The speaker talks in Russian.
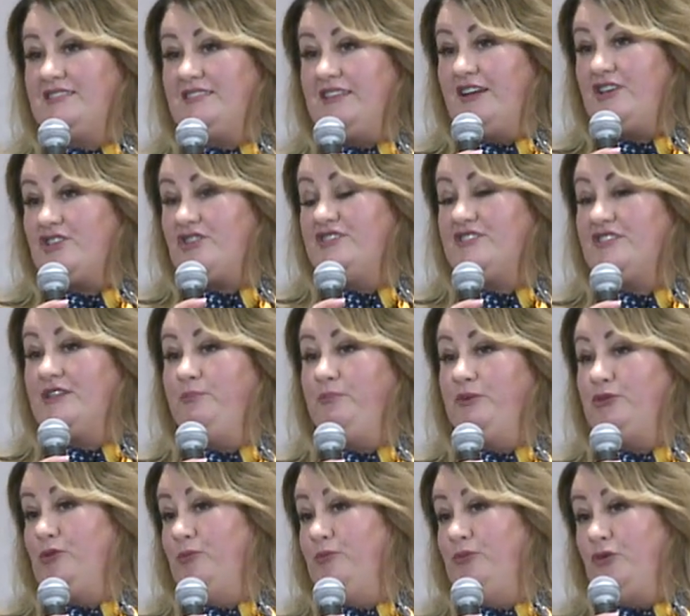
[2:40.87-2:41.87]
старший сын,
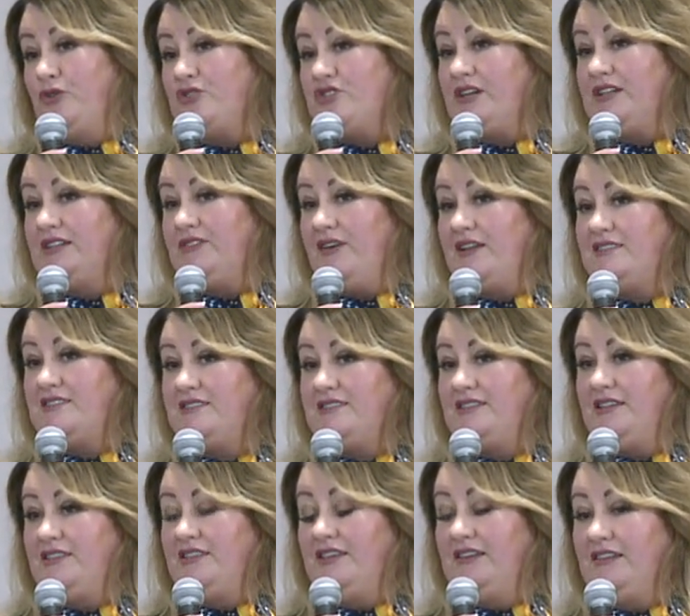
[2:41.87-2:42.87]
потом дочка
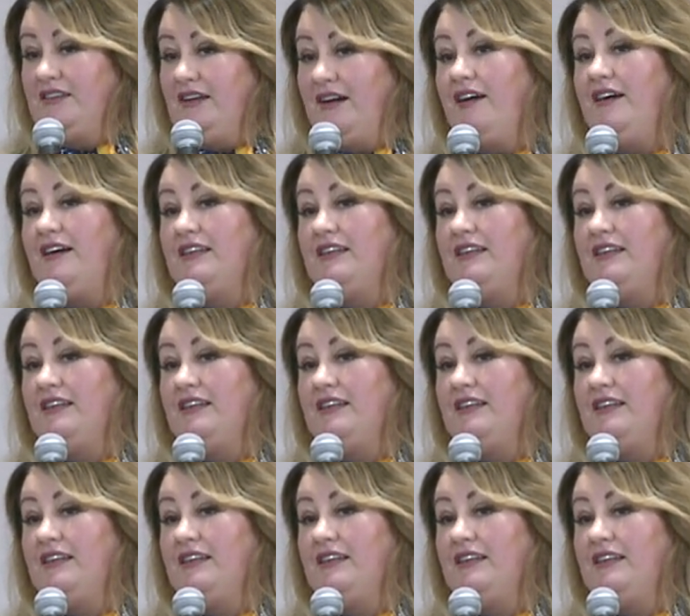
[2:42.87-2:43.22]
21,